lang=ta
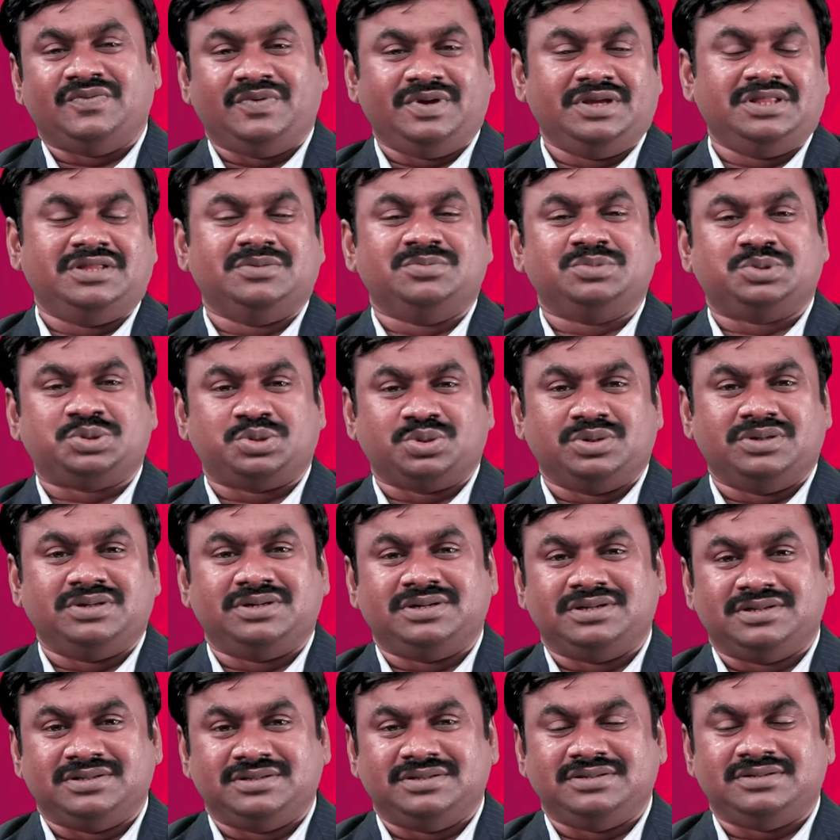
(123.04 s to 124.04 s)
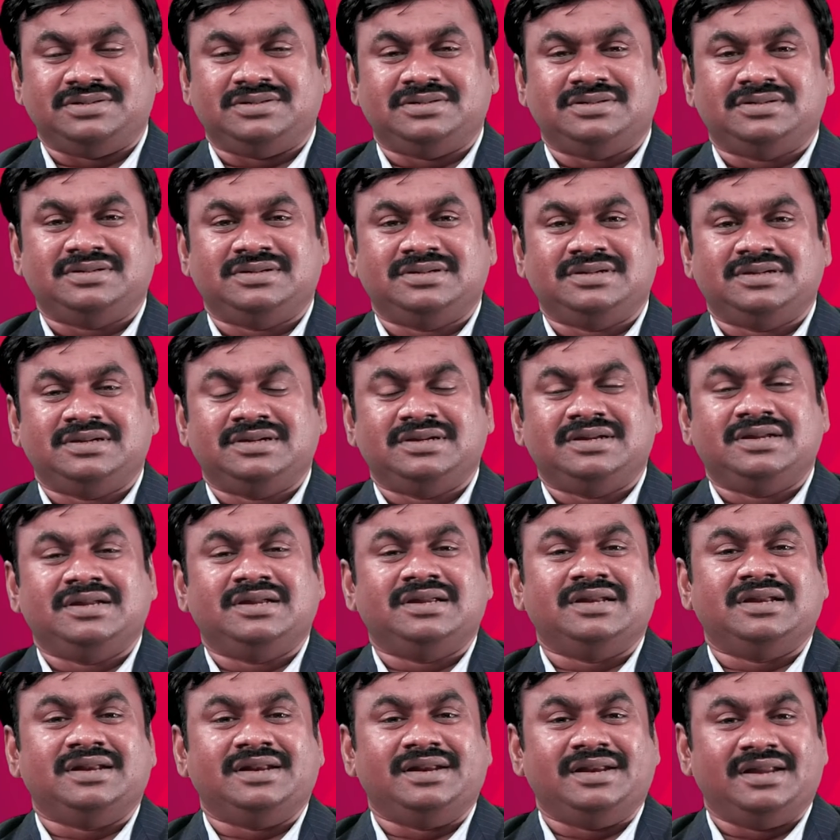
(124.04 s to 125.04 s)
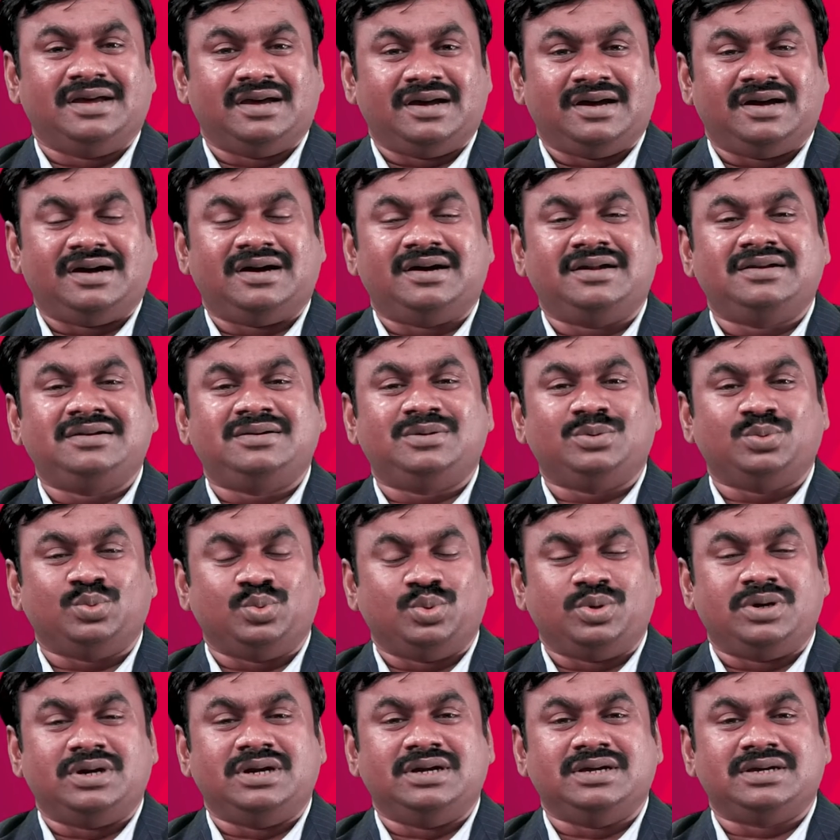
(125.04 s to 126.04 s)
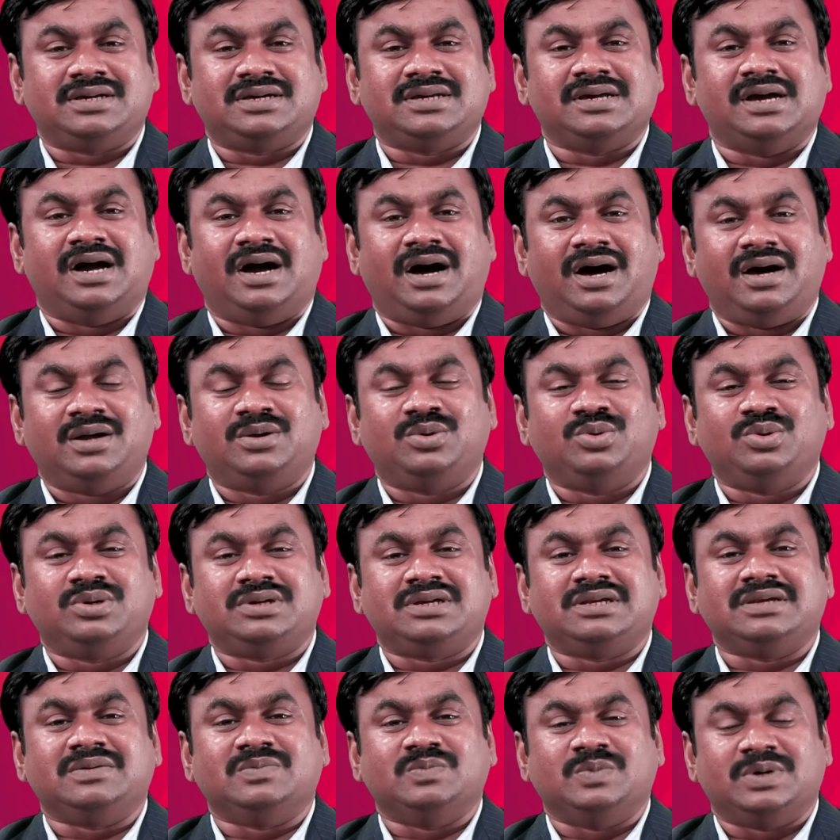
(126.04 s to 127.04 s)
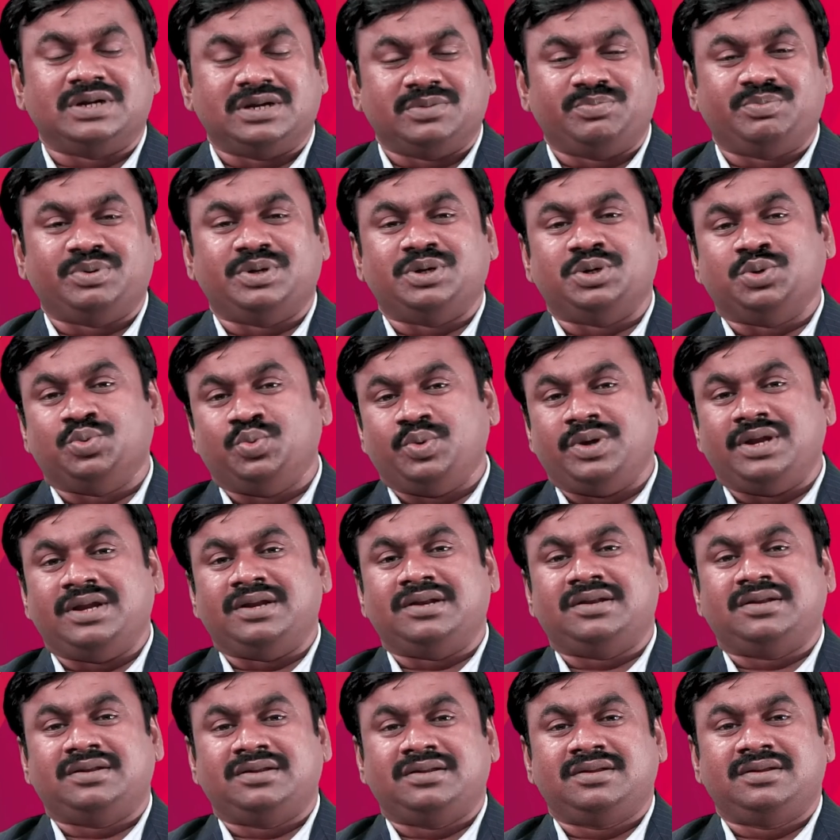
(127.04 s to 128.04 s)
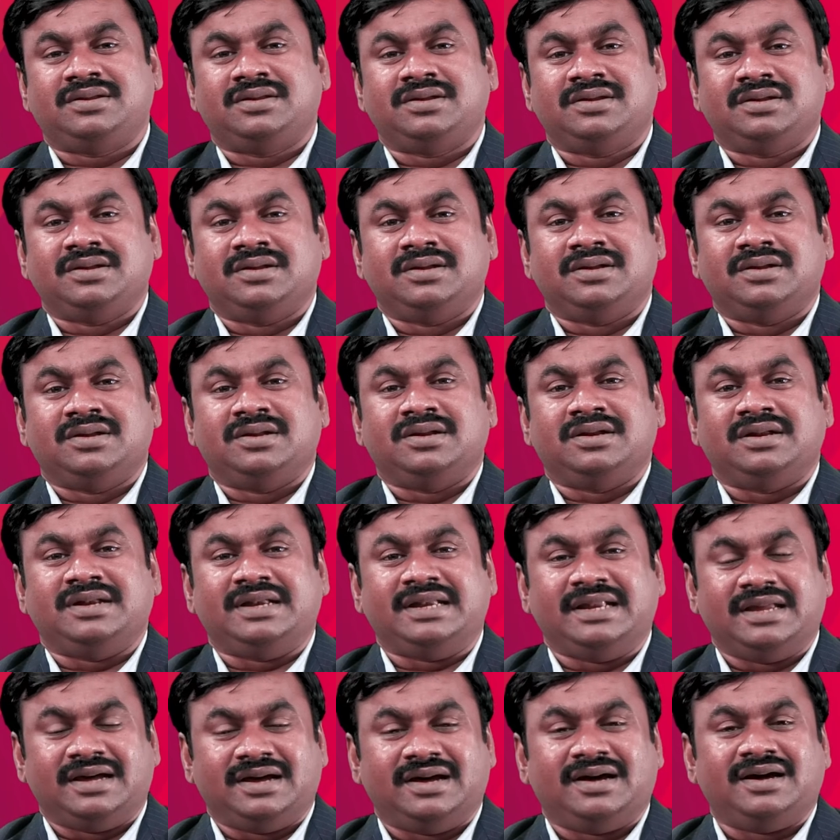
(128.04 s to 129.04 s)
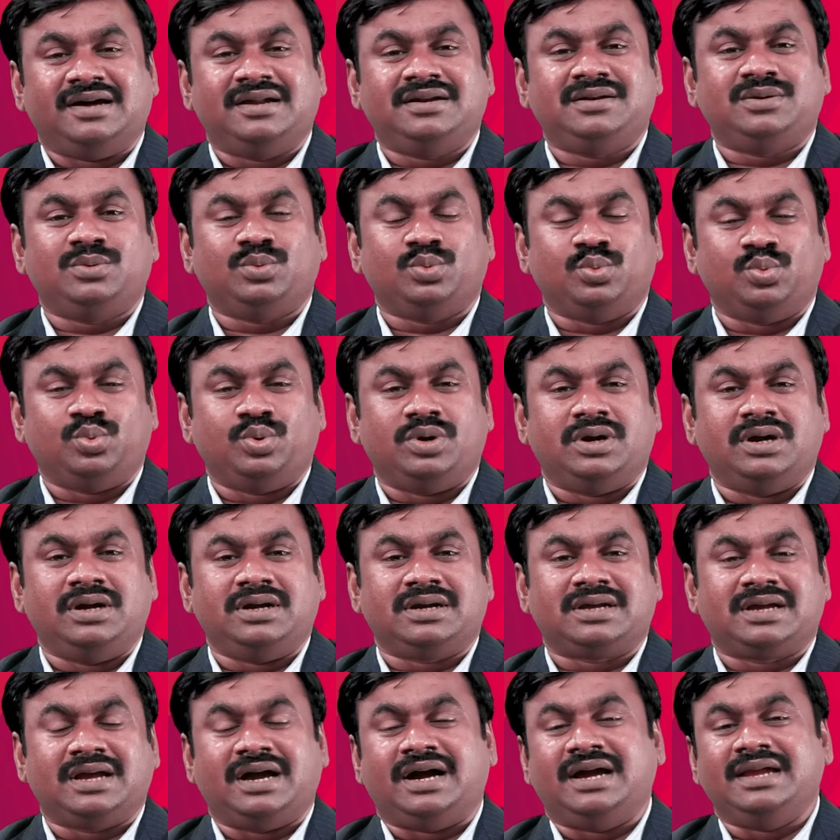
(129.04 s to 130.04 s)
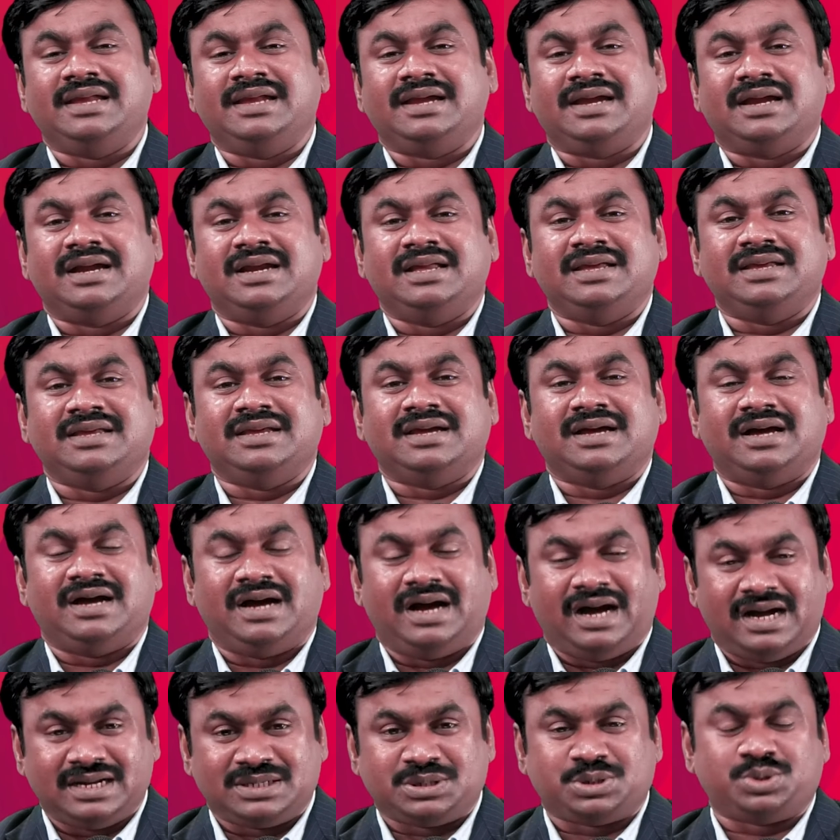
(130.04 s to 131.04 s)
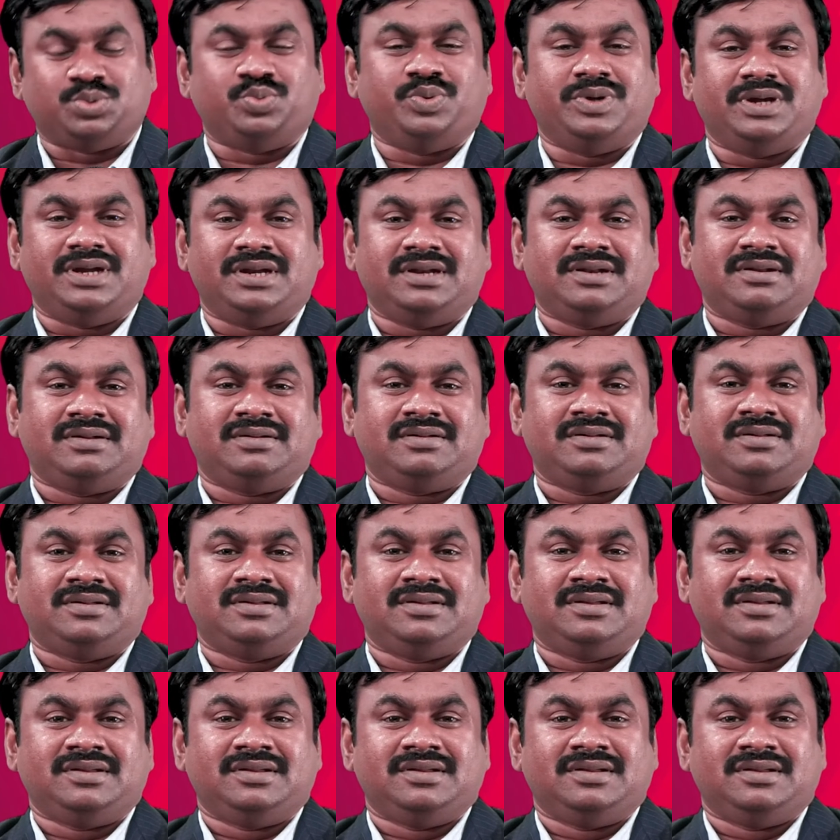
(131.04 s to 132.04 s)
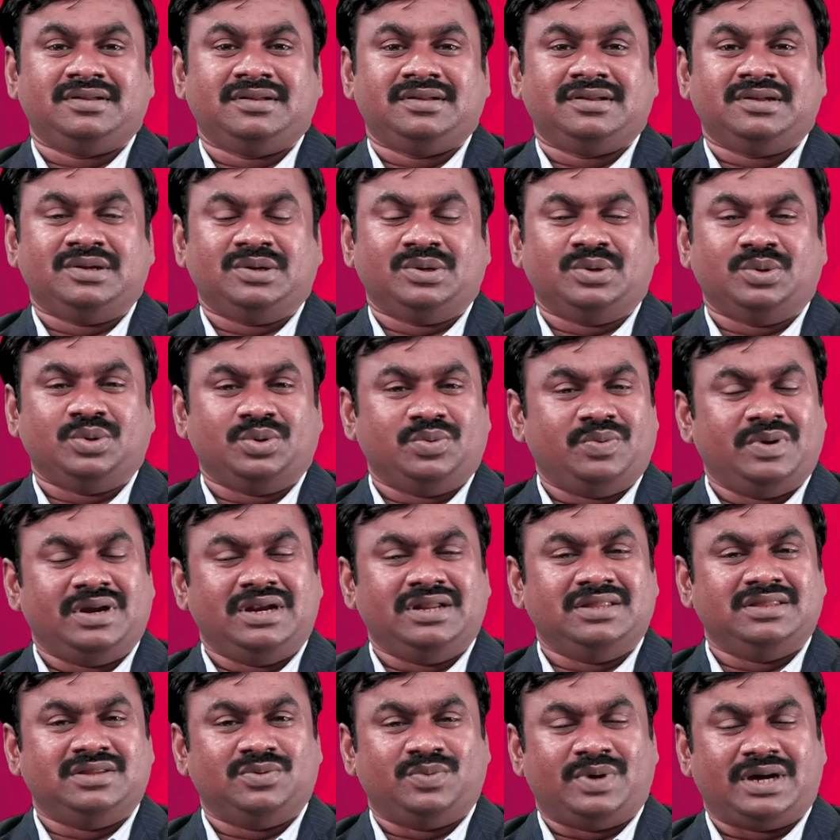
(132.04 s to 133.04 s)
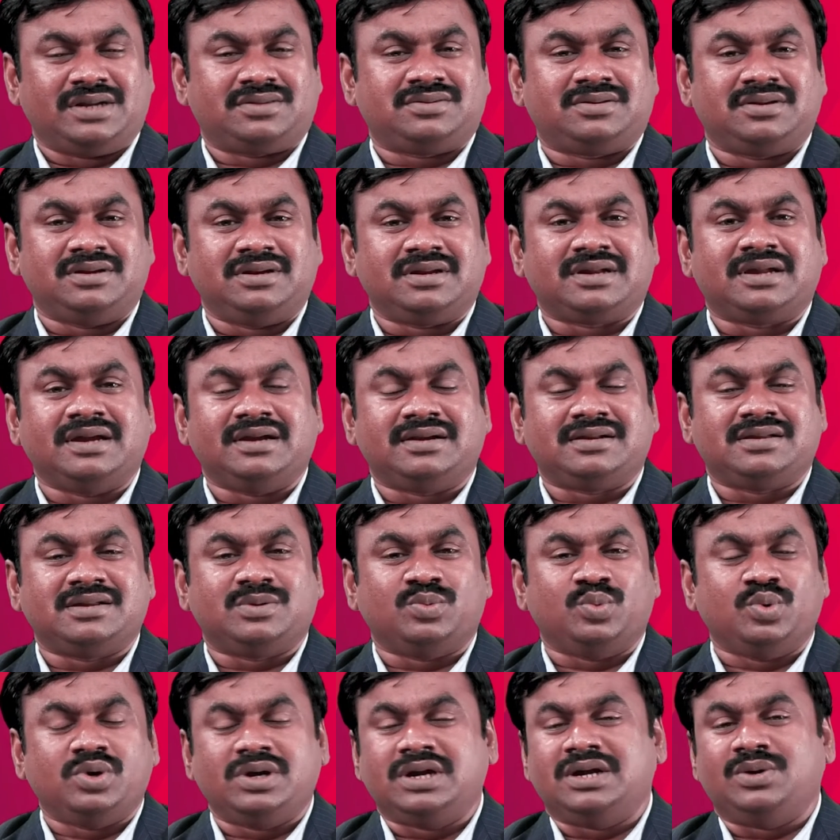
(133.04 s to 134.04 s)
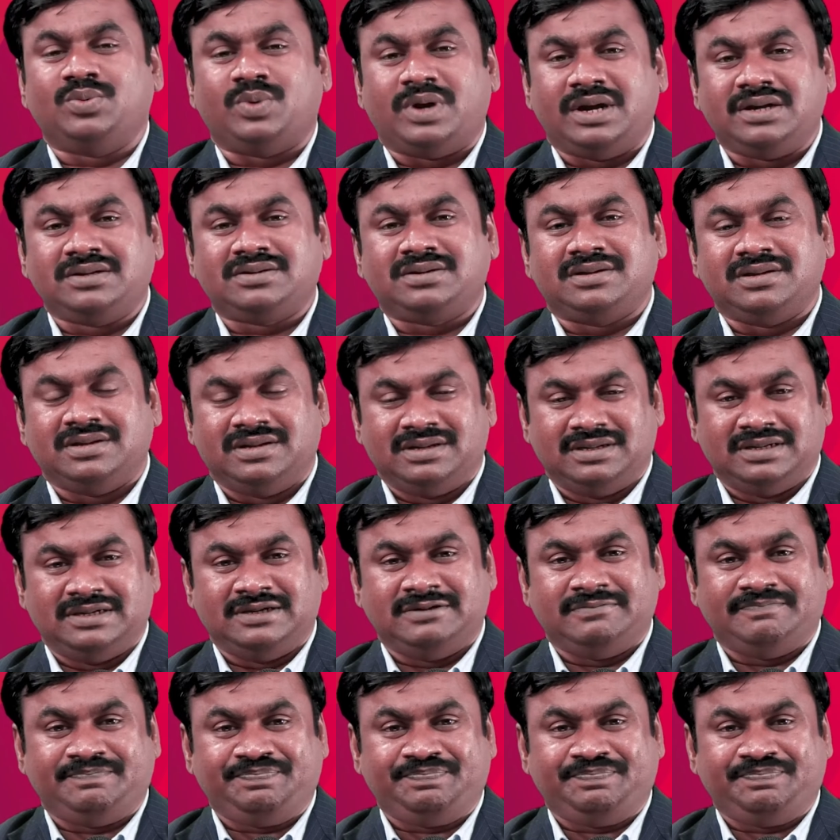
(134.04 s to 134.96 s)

வேதம் சொல்லுகிறது நான் உங்களுக்கு ஆரோக்கியம் வர பண்ணுவேன் நான் உங்கள் காயங்களை ஆற்றுவேன் ஒருவேளை இந்த வார்த்தைகள் கேட்கிற உங்கள் வாழ்க்கையில்